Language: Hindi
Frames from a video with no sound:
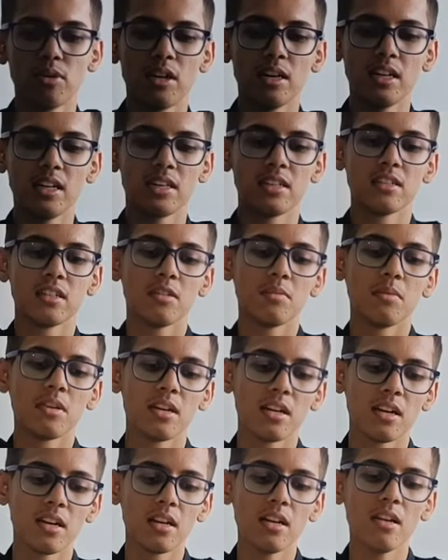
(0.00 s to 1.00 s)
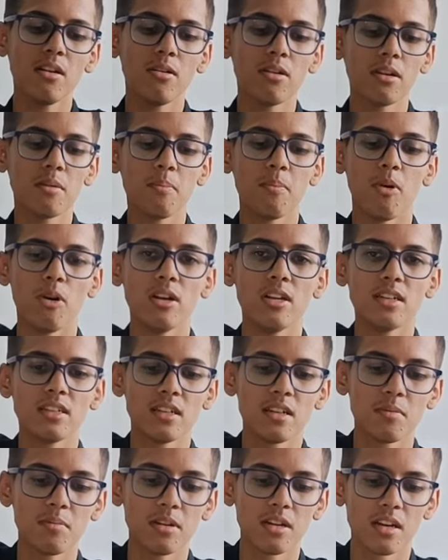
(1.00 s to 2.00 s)
पूरा टेक्सचर मटेरियल है और ये
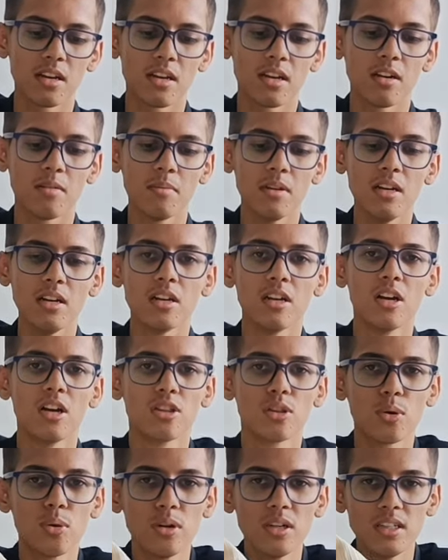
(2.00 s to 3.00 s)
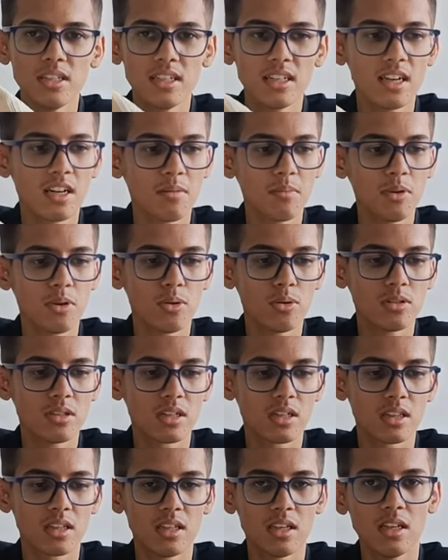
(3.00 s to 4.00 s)
पॉलिस्टर मटेरियल में थोड़ी सी गर्मी हो
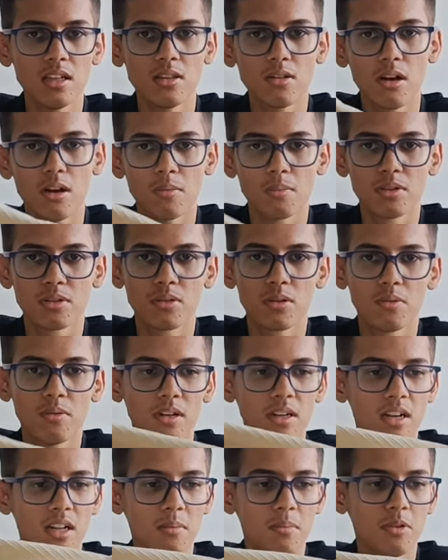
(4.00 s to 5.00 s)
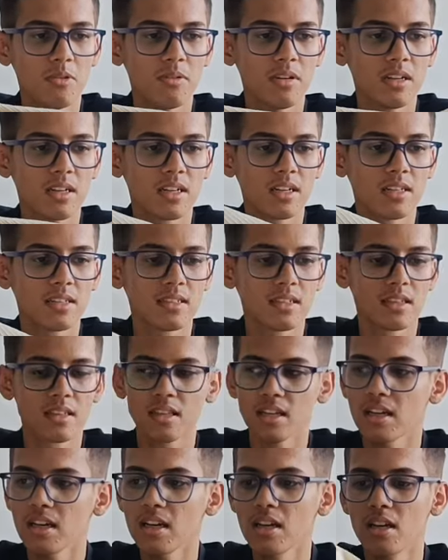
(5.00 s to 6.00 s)
सकती है तो आप इसको विंटर में वेयर कर
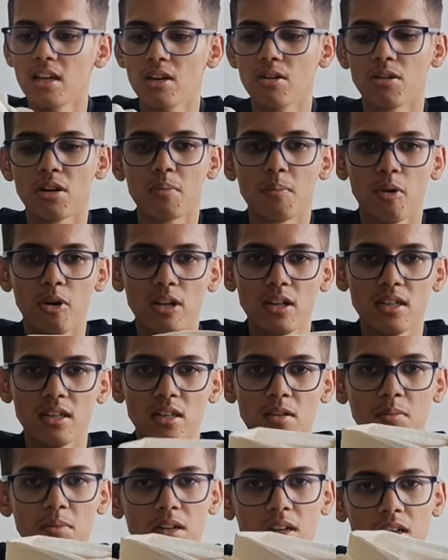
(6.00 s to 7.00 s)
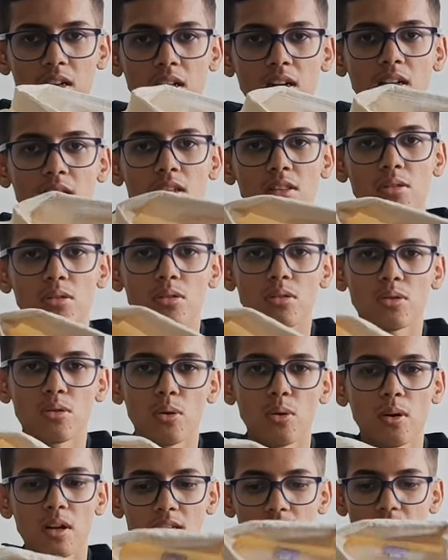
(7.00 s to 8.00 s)
सकते हैं क्योंकि पॉलिस्टर मटेरियल है तो
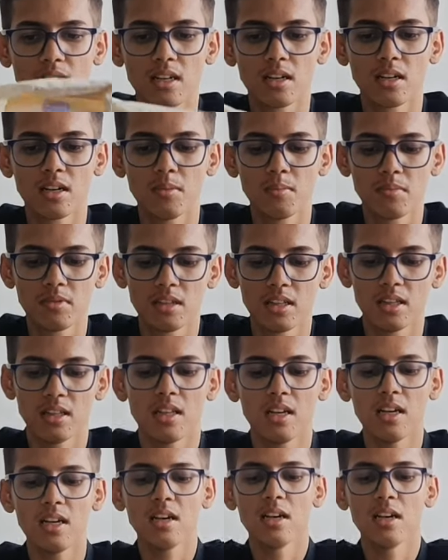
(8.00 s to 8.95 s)
थोड़ा सा गर्म देता